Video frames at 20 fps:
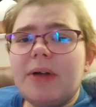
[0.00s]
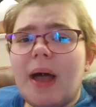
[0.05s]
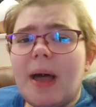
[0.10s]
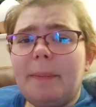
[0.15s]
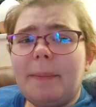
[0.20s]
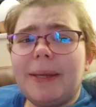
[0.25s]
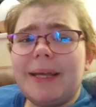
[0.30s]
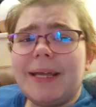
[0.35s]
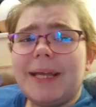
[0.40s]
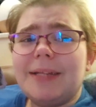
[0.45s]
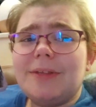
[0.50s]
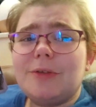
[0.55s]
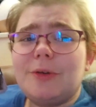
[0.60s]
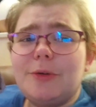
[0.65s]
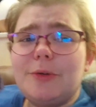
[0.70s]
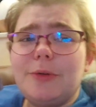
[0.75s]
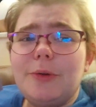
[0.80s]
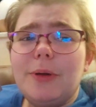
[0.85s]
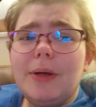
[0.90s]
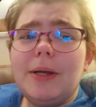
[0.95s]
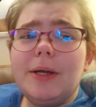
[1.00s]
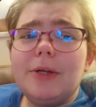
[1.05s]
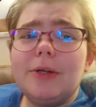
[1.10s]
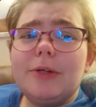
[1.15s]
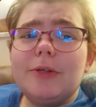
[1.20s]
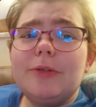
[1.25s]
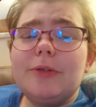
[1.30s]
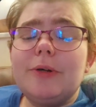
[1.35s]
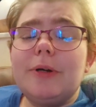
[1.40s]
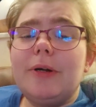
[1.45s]
enfin, après 4 ans
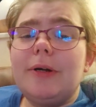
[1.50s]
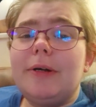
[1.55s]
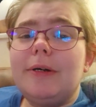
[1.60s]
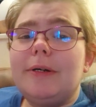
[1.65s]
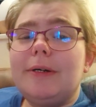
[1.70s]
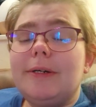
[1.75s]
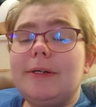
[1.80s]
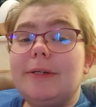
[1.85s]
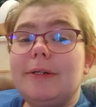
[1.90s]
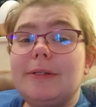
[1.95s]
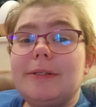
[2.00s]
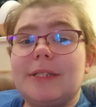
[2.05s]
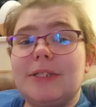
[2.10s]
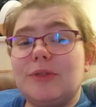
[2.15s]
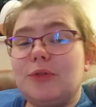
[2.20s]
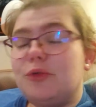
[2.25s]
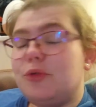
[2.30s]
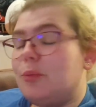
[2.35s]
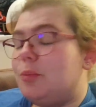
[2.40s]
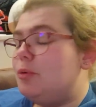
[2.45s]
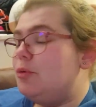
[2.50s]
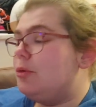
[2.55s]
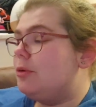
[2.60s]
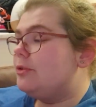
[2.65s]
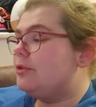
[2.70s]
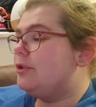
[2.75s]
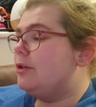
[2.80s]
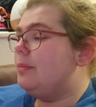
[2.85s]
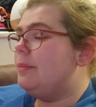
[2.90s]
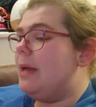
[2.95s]
euh, qu'ils qui se sont plus
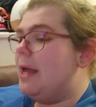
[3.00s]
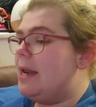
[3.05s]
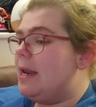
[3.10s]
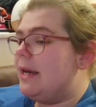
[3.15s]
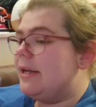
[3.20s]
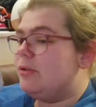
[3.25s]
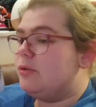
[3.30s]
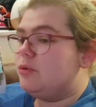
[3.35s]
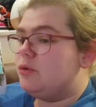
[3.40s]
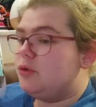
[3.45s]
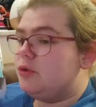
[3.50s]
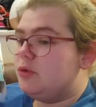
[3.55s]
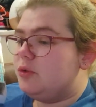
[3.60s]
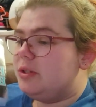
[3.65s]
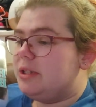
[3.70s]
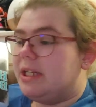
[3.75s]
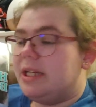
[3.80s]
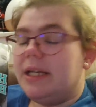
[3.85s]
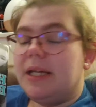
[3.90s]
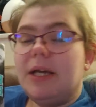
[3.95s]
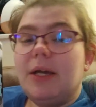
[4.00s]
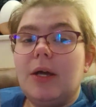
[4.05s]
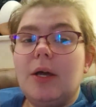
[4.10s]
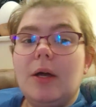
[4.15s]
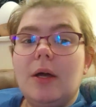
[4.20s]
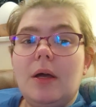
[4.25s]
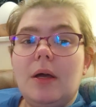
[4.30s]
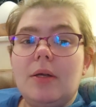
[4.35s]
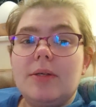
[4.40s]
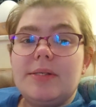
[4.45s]
ensemble, mais elle, elle a toujours des
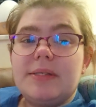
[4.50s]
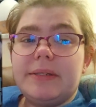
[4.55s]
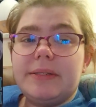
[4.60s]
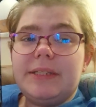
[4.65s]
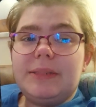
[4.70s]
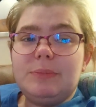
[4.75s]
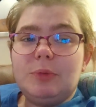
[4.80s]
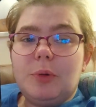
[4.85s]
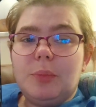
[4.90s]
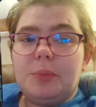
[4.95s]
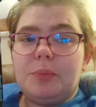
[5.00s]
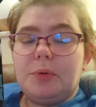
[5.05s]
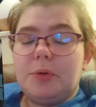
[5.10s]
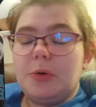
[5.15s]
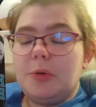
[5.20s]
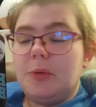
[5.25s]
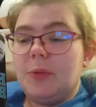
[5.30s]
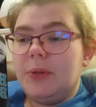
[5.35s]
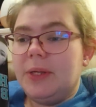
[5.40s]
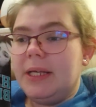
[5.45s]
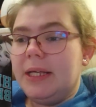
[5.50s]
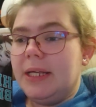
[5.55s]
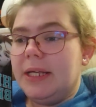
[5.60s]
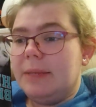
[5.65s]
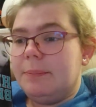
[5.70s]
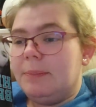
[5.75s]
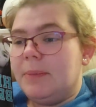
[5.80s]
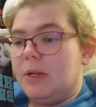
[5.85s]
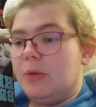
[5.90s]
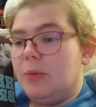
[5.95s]
sentiments pour lui.
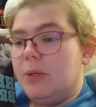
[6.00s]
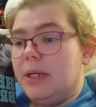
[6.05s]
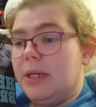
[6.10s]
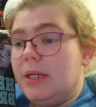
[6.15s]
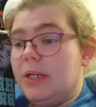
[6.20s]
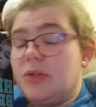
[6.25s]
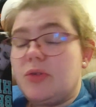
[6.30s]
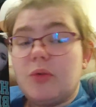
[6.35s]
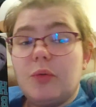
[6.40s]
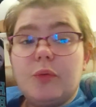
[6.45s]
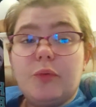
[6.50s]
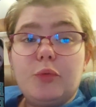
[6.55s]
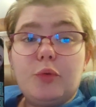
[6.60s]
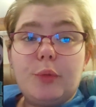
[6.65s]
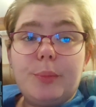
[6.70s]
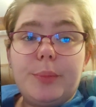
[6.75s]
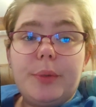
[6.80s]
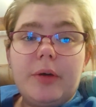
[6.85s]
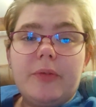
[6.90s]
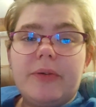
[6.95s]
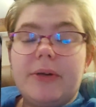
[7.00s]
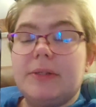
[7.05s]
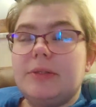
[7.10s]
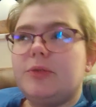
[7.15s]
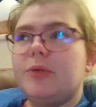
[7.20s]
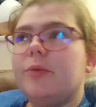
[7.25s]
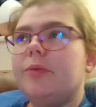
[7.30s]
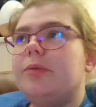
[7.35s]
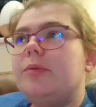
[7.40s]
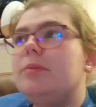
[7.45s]
Mais lui, il s'en fout. Enfin, il
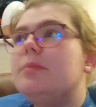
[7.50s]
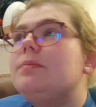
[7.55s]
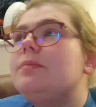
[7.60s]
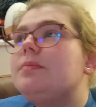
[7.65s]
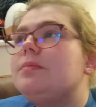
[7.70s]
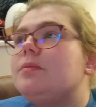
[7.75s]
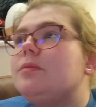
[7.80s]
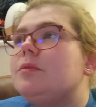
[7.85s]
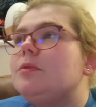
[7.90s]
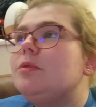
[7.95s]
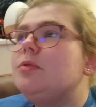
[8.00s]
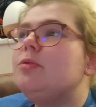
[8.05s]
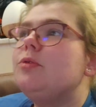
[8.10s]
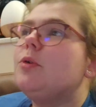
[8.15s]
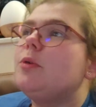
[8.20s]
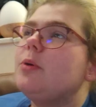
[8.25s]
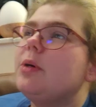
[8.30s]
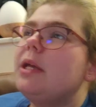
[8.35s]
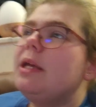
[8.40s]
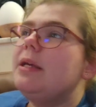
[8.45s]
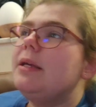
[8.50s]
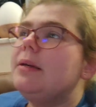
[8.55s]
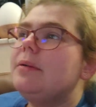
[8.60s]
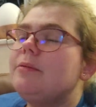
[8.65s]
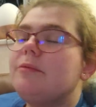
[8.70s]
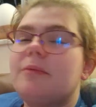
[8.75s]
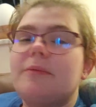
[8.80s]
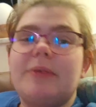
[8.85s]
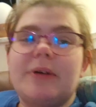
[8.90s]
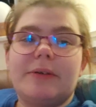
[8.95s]
s'en fout. Non.
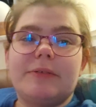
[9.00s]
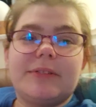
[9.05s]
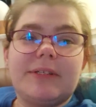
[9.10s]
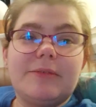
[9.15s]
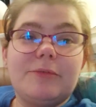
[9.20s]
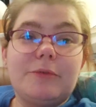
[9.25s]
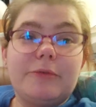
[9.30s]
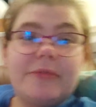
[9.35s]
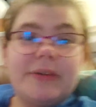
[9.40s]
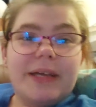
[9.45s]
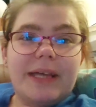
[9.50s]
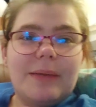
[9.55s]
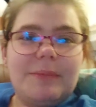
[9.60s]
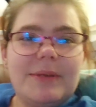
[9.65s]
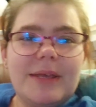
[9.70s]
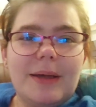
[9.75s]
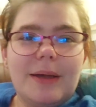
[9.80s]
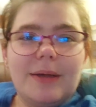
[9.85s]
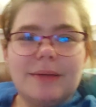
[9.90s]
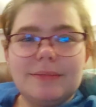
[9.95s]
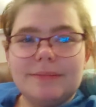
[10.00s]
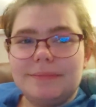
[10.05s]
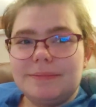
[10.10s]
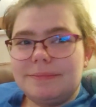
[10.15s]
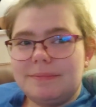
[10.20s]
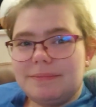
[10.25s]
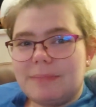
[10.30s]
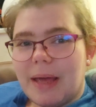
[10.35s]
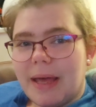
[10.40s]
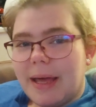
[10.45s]
Enfin, ça, vous verrez bien
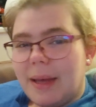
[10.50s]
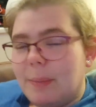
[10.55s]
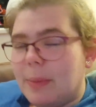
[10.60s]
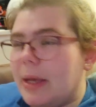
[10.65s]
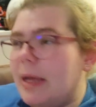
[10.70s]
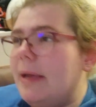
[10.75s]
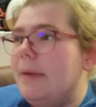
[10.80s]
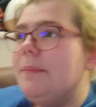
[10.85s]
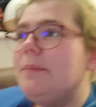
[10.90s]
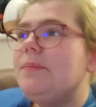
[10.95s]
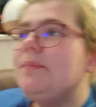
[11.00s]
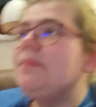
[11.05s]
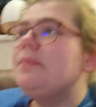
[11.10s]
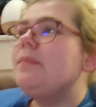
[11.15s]
par après.